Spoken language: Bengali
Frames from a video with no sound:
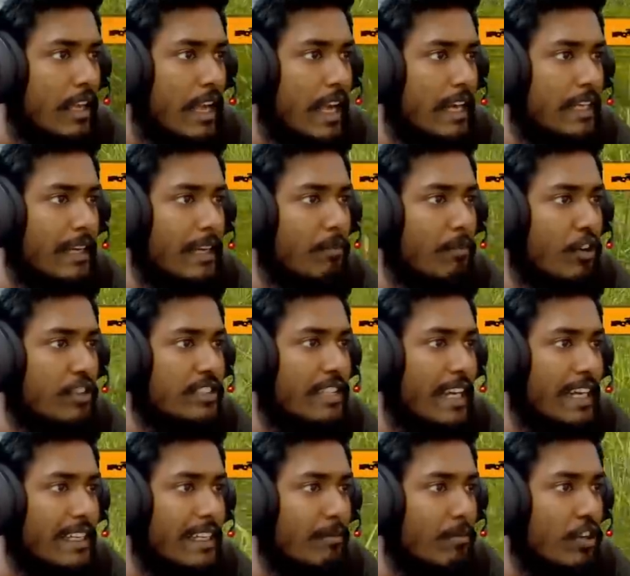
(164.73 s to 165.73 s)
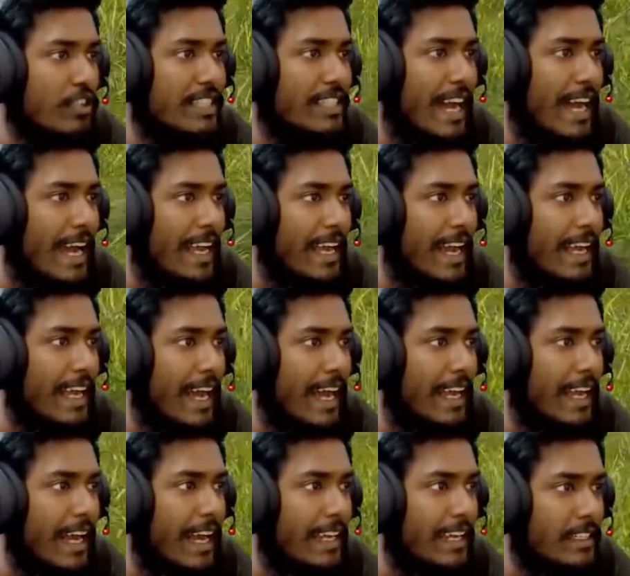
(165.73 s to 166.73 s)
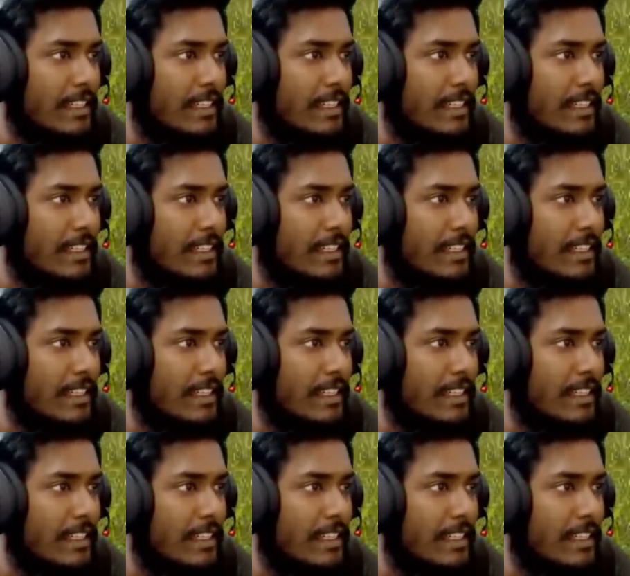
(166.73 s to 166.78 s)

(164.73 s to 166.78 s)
একটা মরছে একটা মরছে আয় আয় আয় আয়